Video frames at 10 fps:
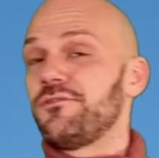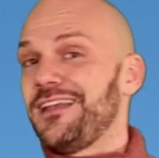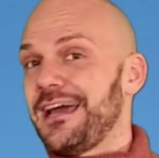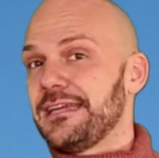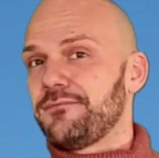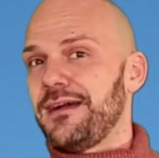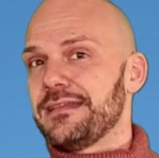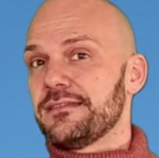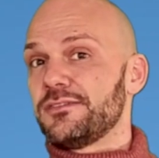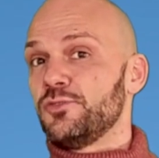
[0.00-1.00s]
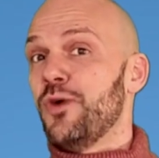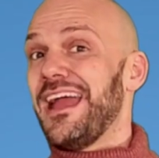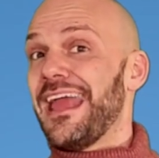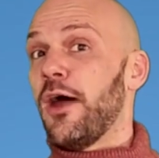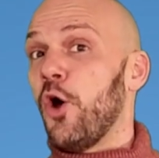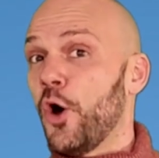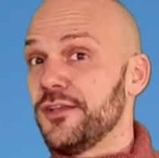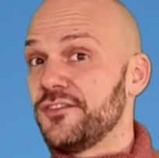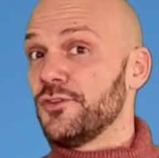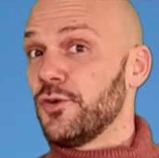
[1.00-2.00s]
Vielleicht weiß es nur er
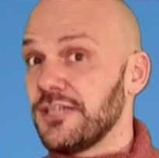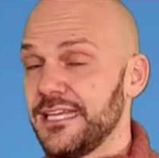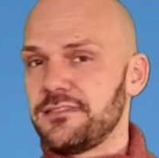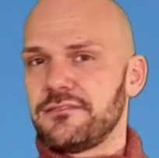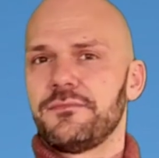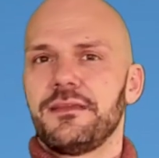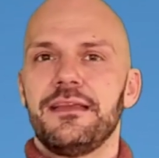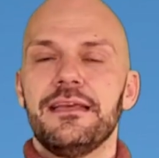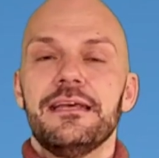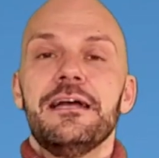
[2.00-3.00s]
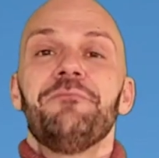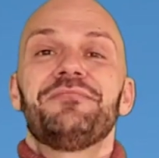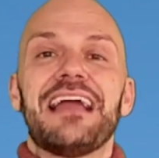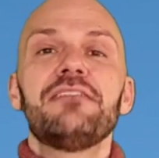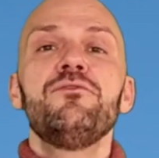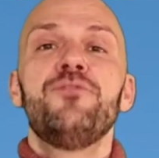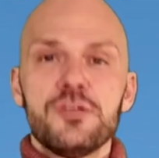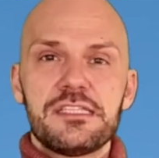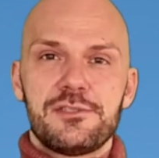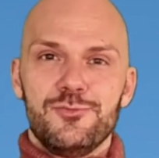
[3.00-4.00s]
heute noch nicht. Dann
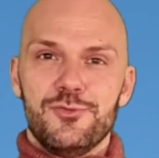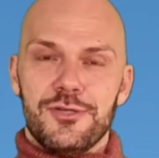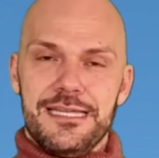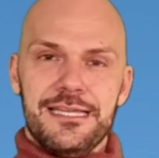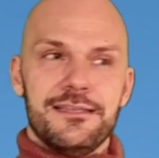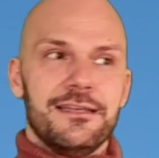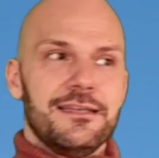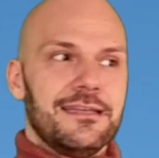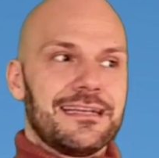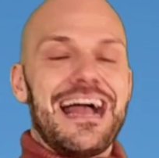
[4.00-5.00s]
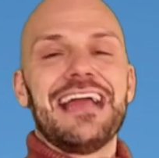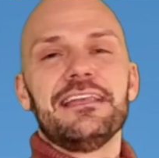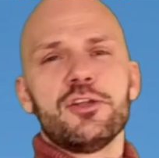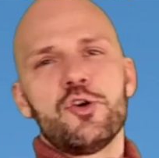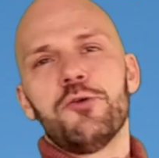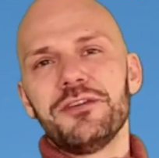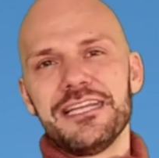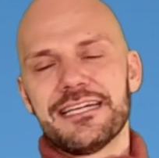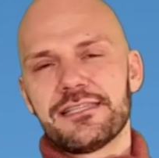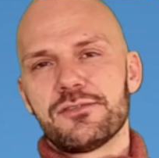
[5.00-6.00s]
wirst du in keinen
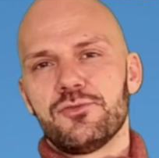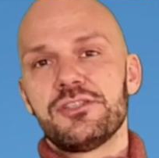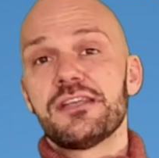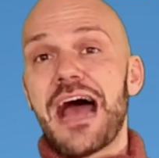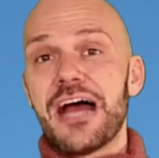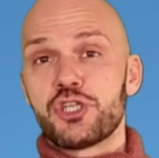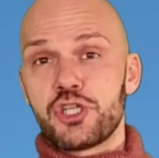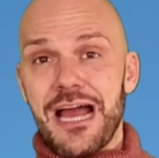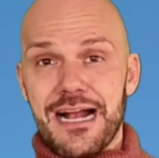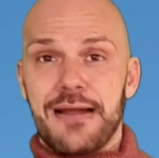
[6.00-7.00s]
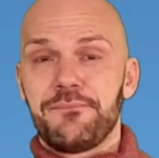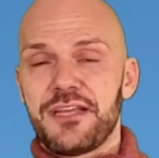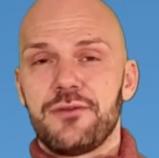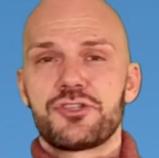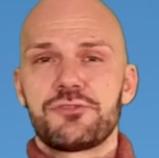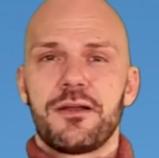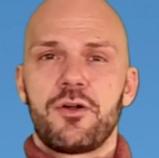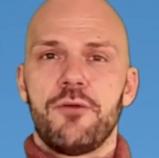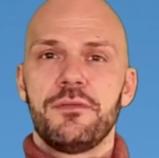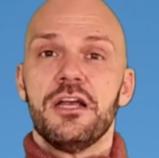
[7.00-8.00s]
Kommunikationsschlagabtausch mehr
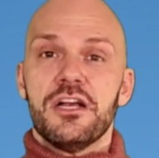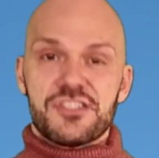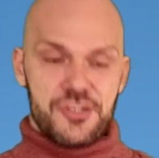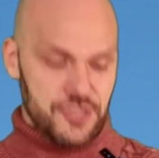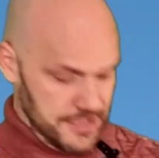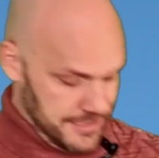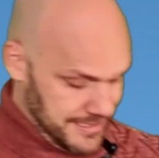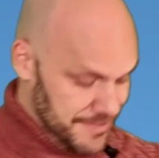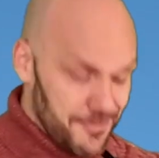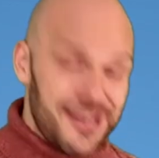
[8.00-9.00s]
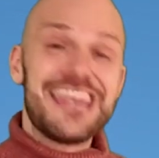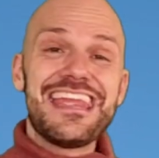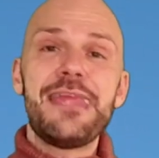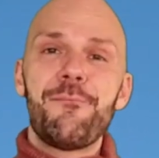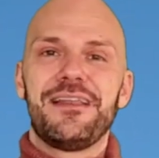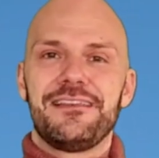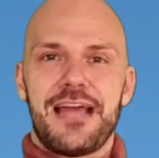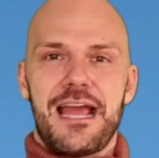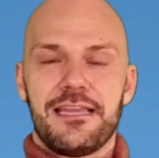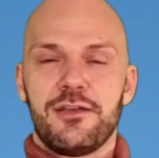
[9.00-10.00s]
kommen, sondern dich immer neben
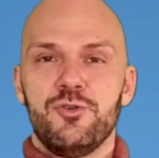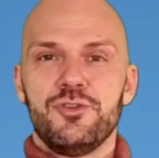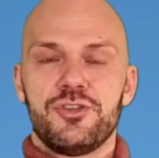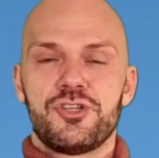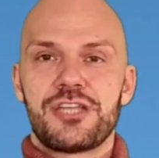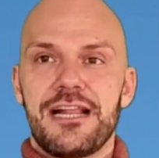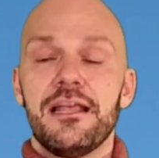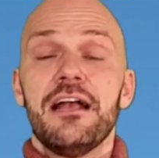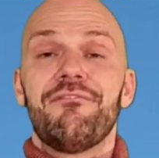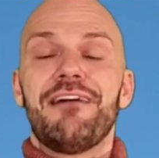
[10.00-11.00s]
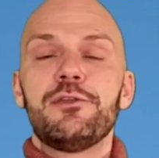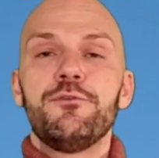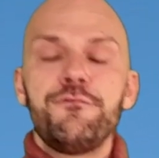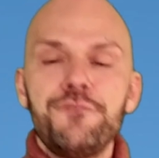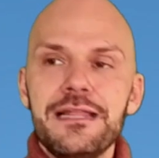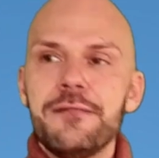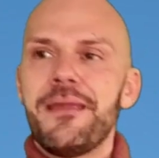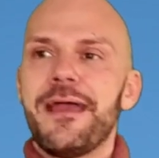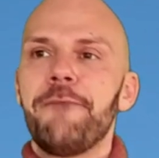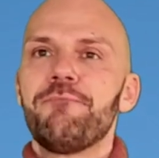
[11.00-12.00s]
deine Kunden stellen, weil du viel
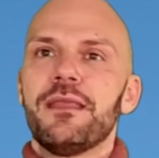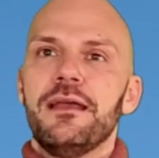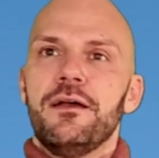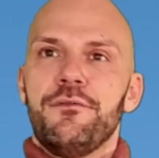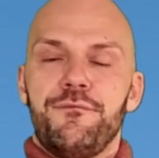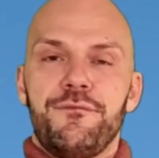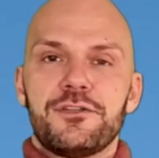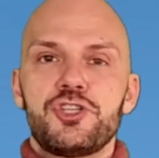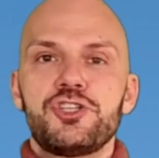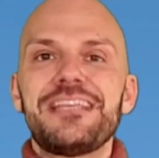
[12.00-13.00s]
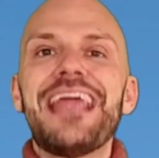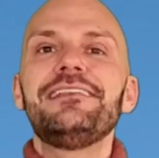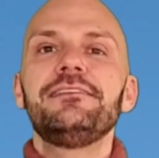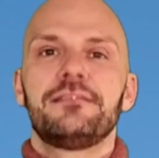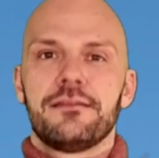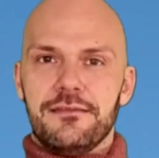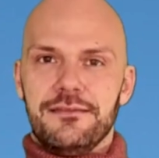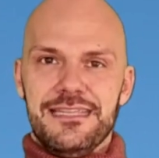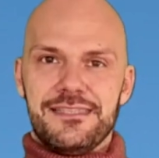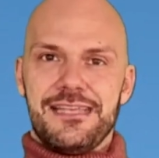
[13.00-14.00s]
mehr
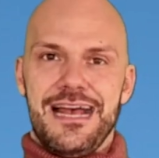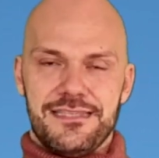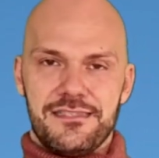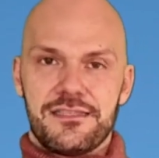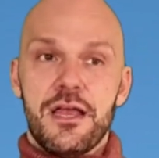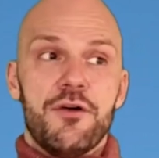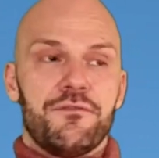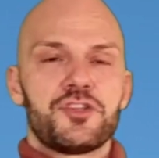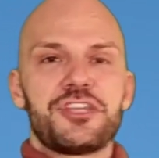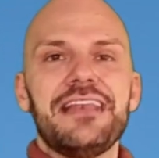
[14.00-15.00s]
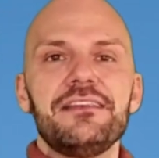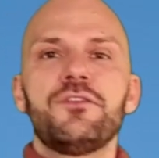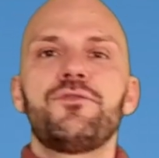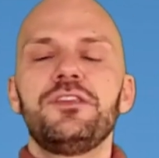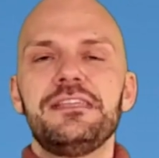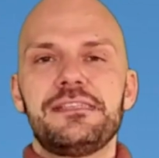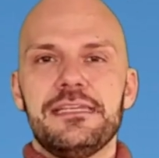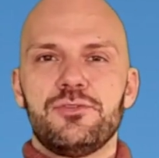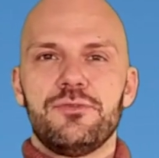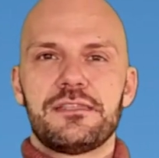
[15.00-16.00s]
Verständnis hast. Verständnis für die
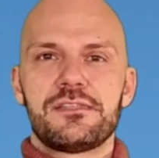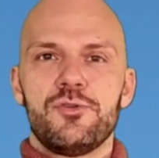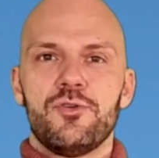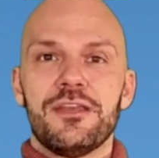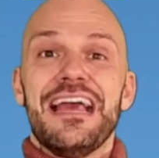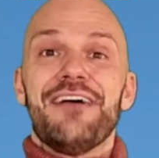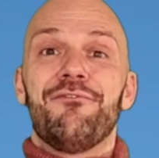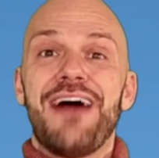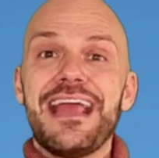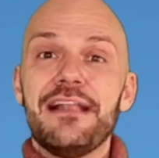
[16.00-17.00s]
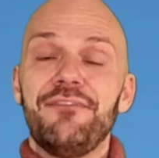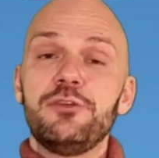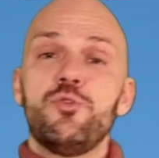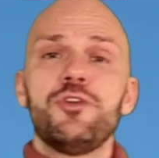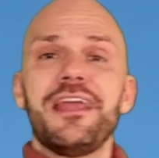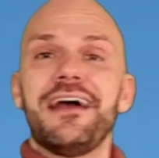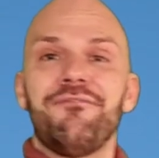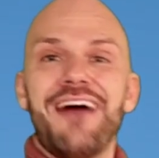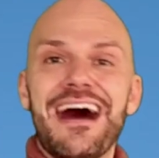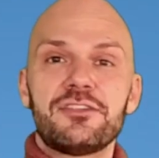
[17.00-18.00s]
Situation. Weil wenn du ohne
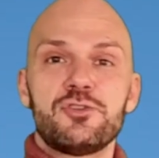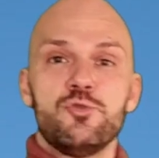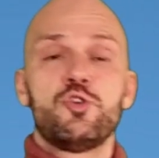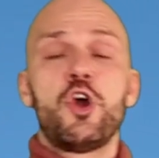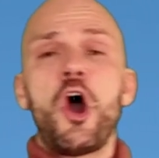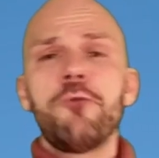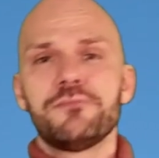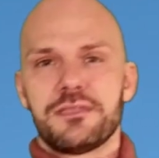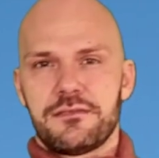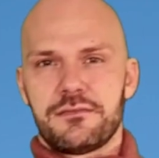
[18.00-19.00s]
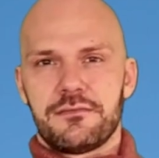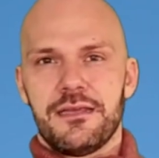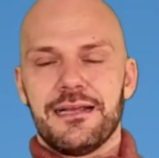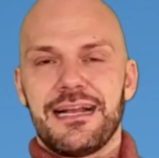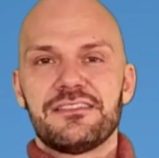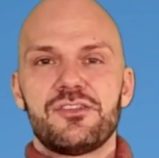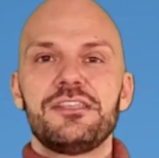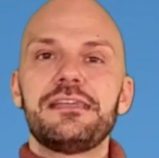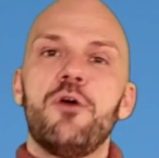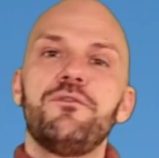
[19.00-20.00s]
Erwartung kommst, kannst du
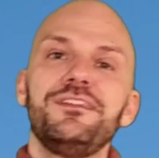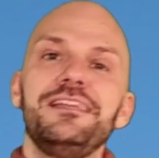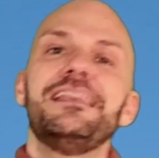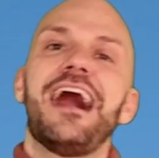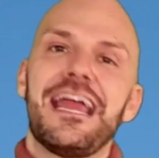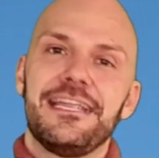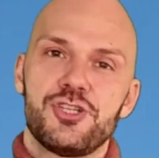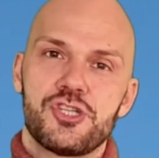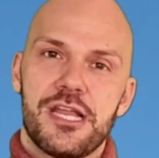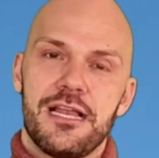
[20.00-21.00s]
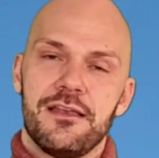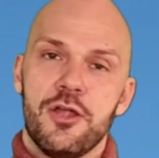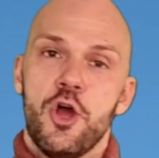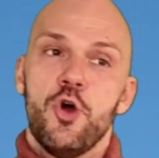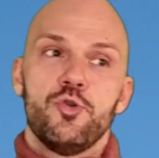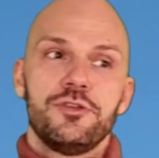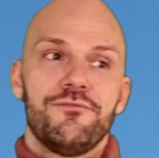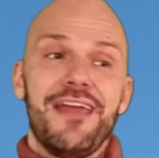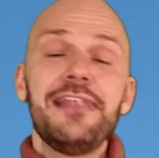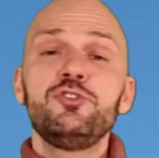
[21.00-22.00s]
dich auf ihn einstellen. Und
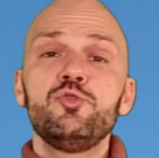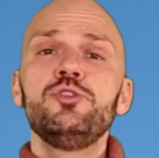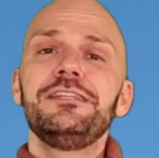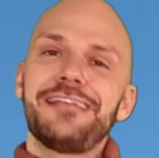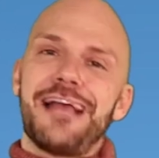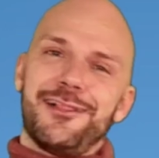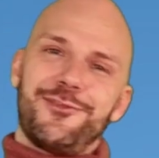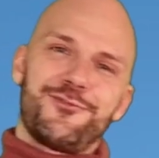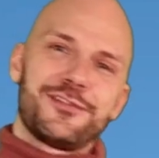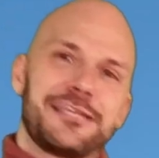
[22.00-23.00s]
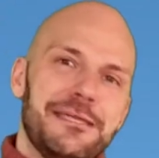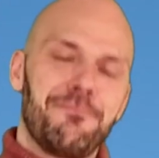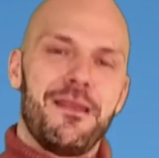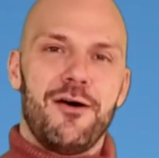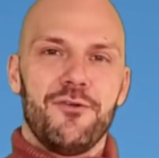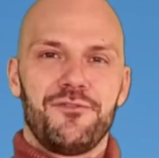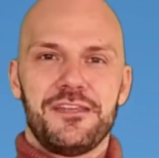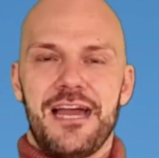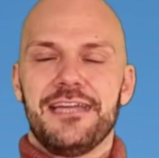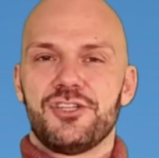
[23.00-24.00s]
wenn du dich als Vertriebler auf ihn
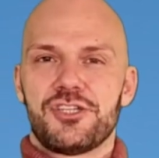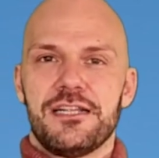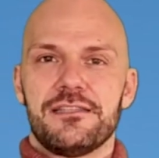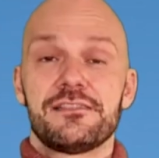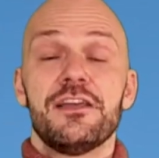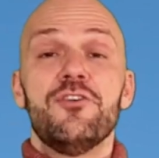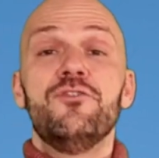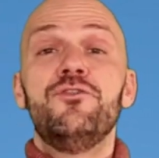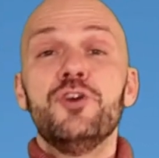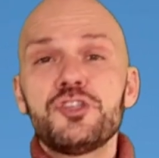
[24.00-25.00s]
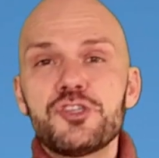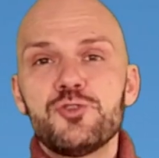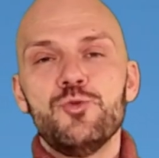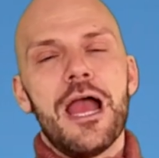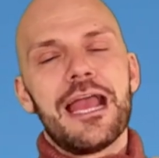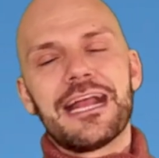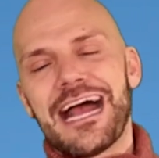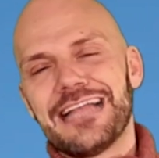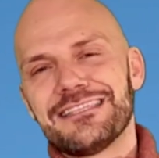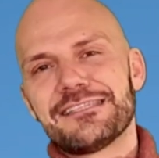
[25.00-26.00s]
einstellst, wirst du
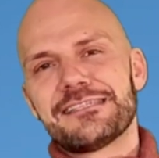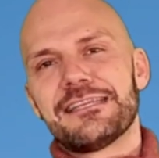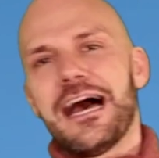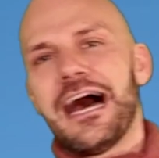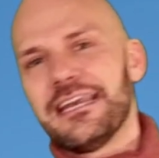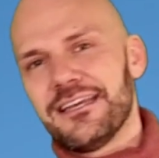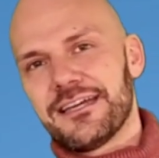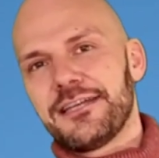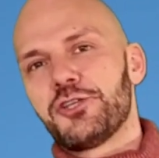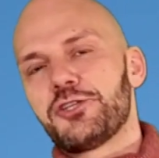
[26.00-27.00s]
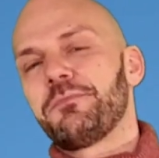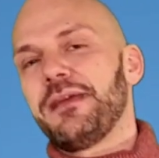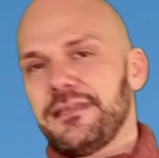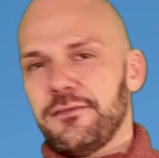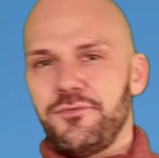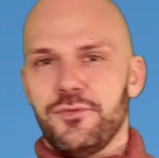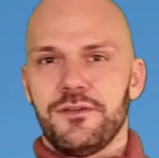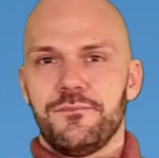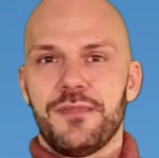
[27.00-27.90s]
ganz andere Gespräche führen.